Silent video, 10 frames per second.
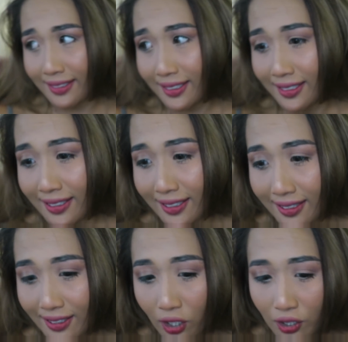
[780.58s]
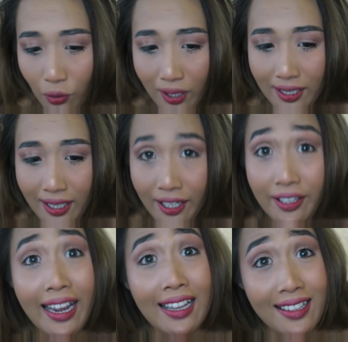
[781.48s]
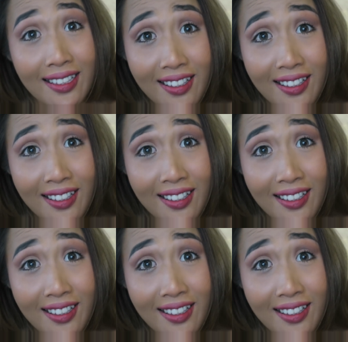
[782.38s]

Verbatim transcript: it's just not quite there yet